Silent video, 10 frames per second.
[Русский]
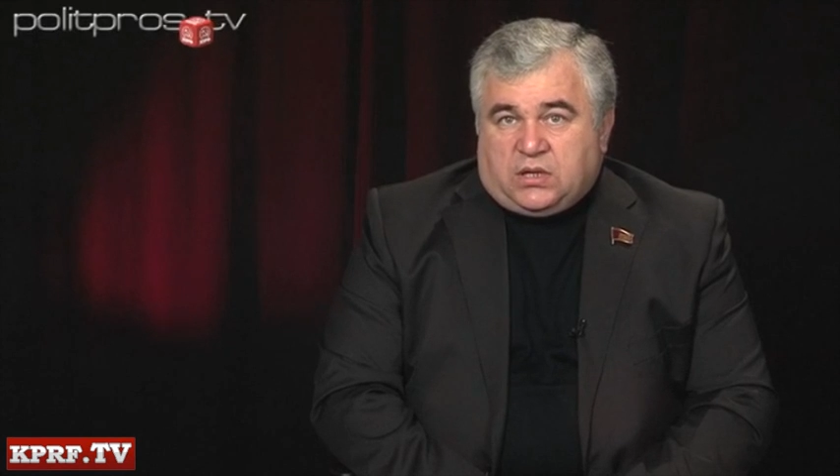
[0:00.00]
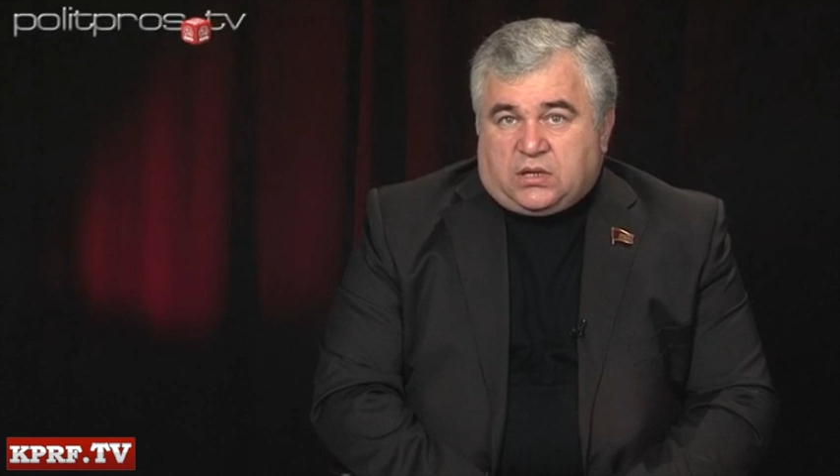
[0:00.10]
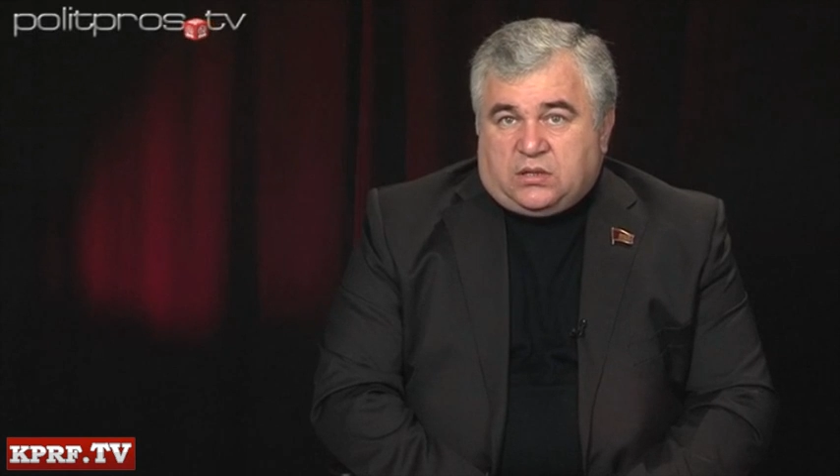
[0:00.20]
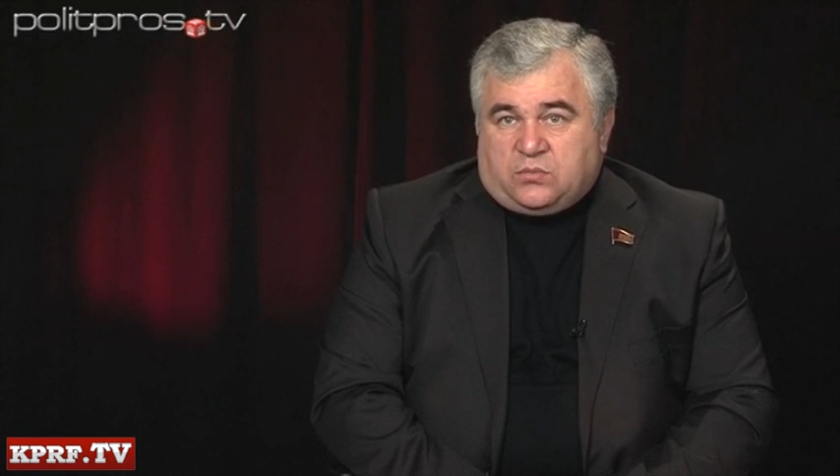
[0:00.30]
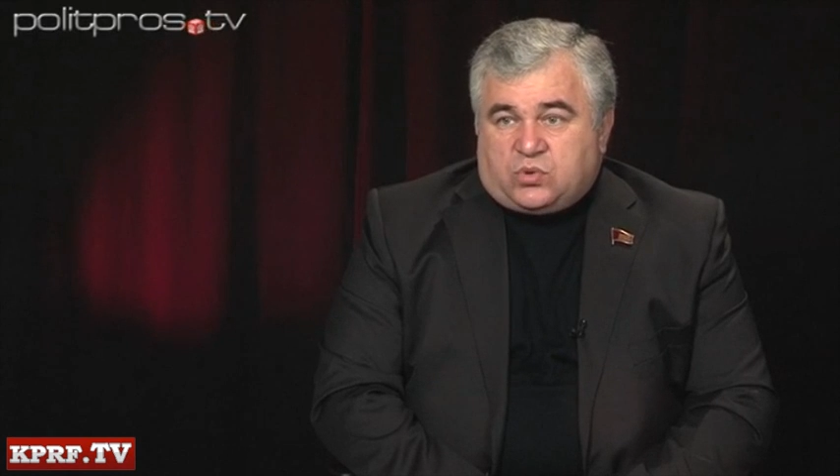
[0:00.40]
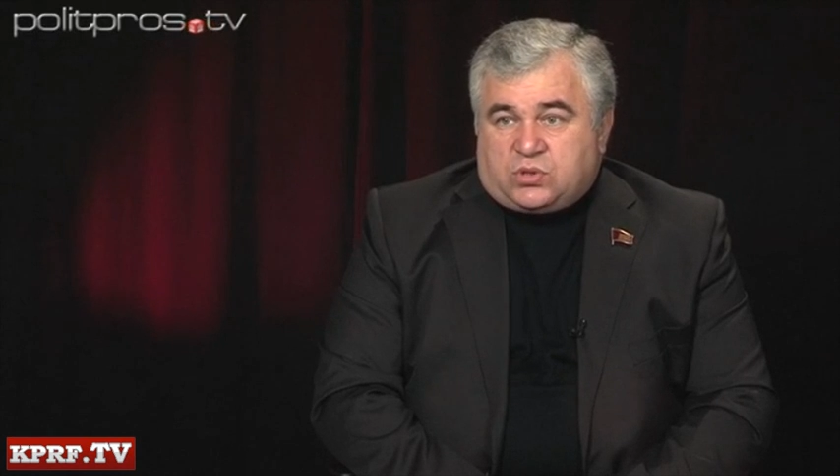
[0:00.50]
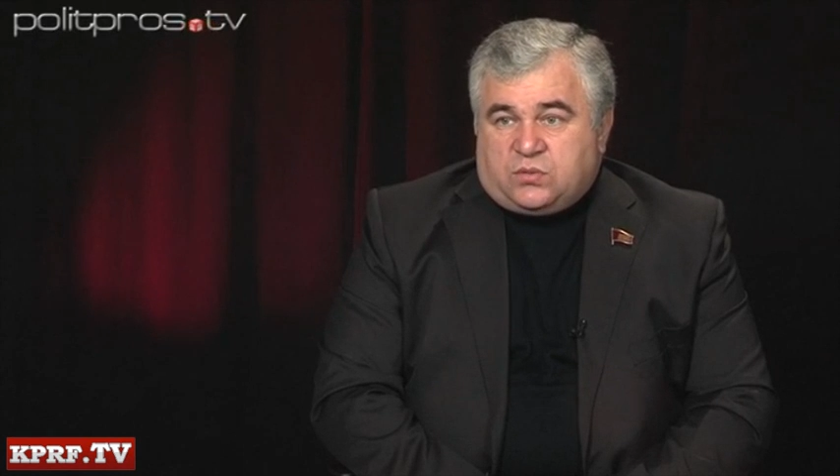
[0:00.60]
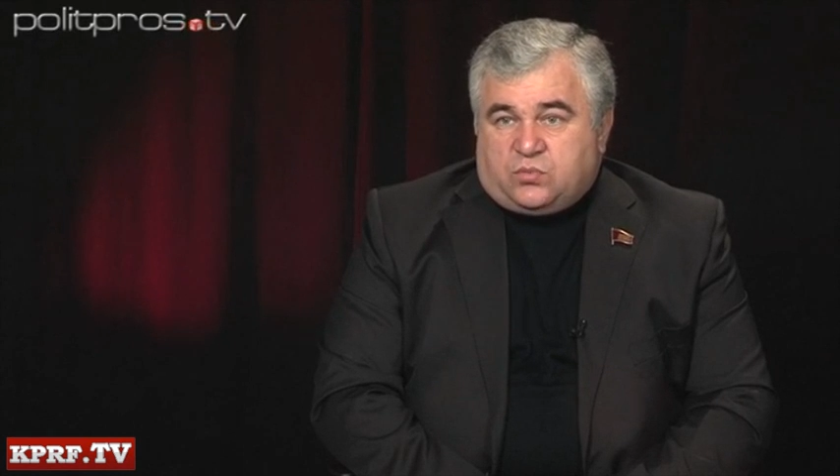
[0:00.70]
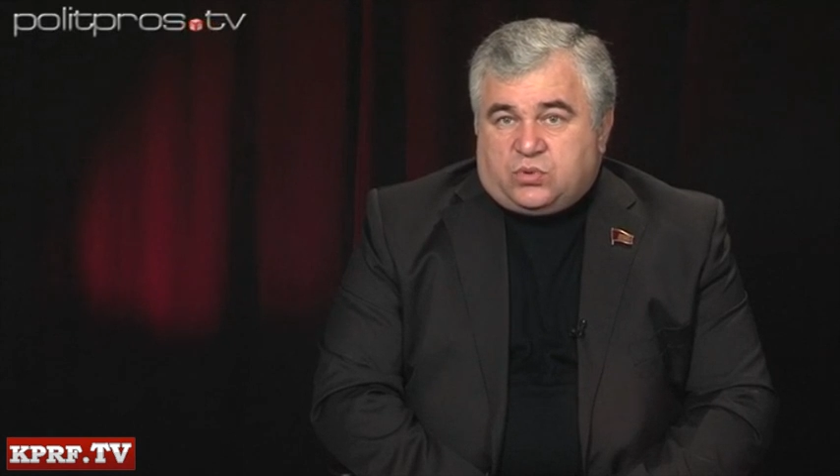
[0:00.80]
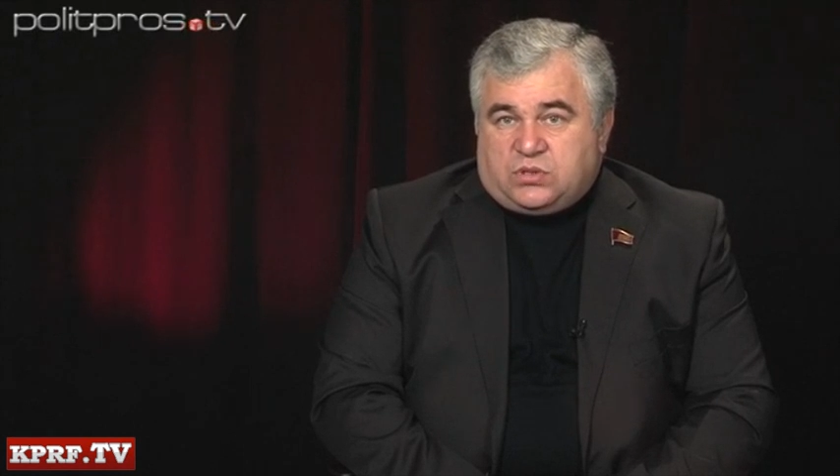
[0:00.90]
когда
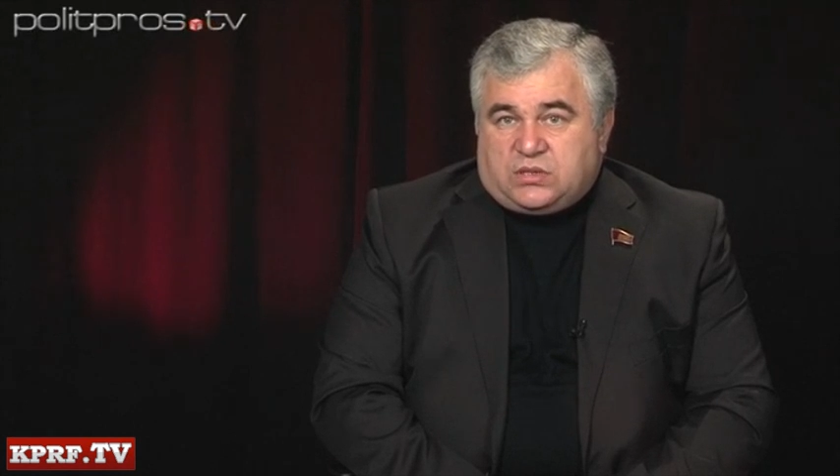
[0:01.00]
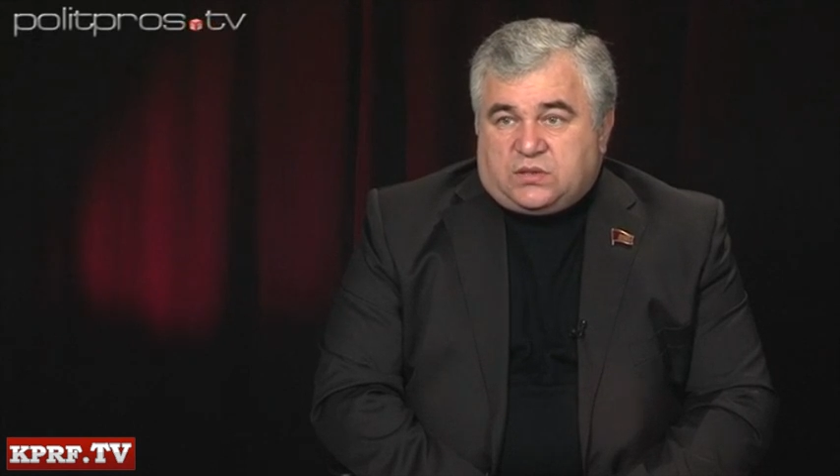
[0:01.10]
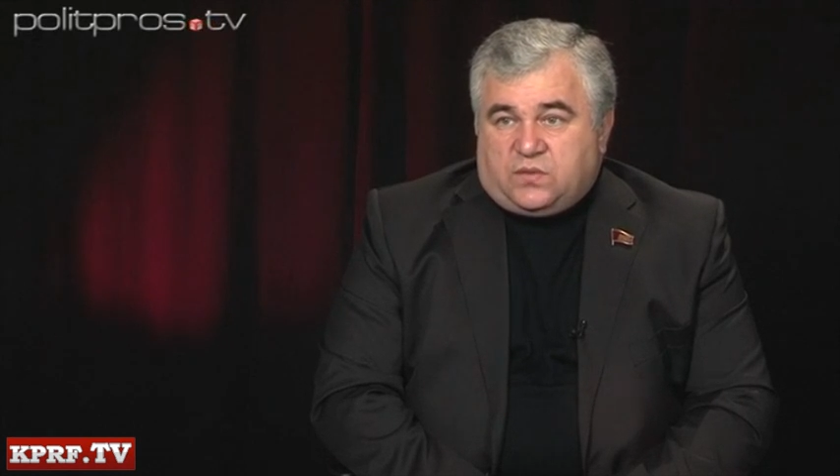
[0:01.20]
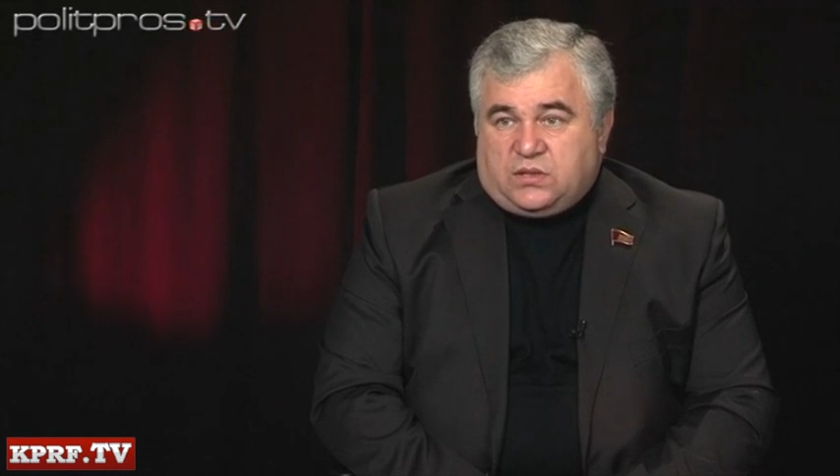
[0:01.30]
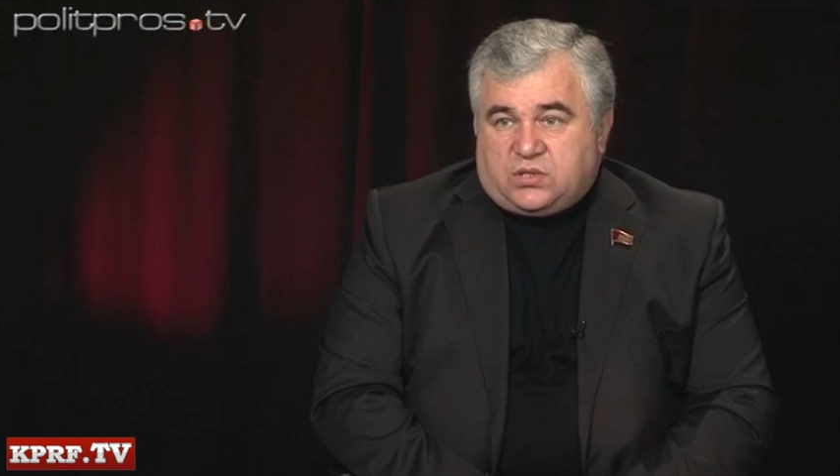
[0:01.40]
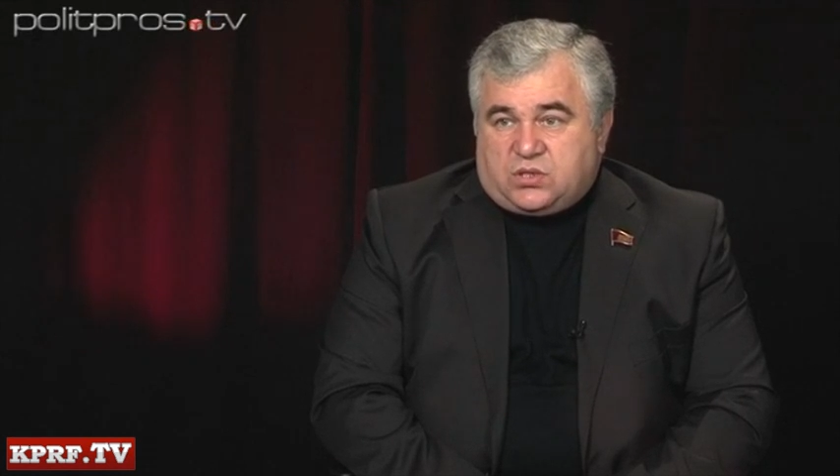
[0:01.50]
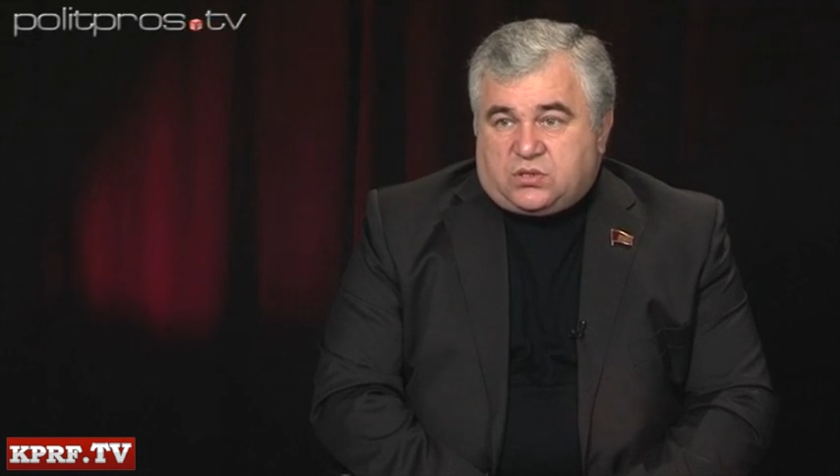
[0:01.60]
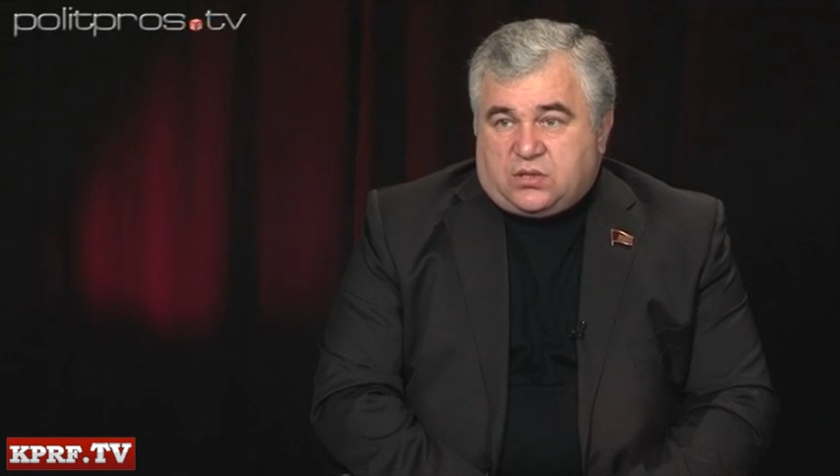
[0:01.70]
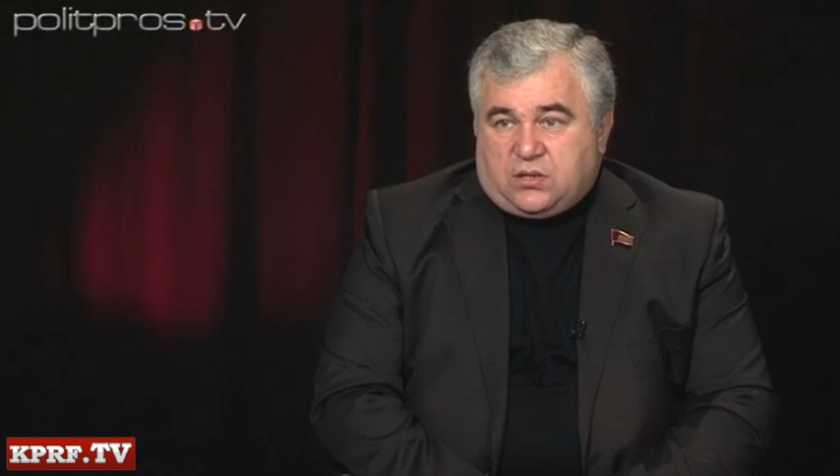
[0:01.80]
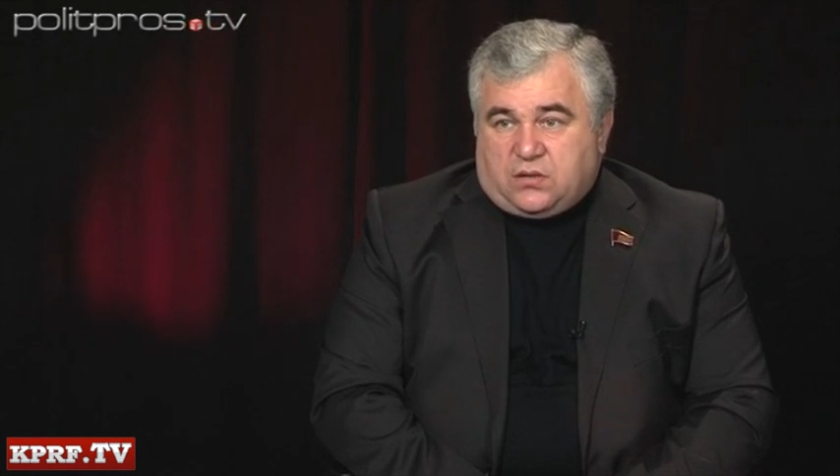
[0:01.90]
можно будет отвлечь
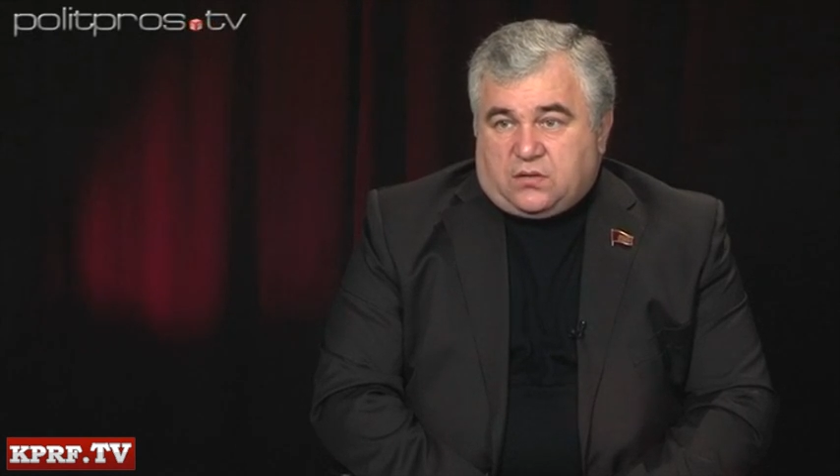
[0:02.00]
э,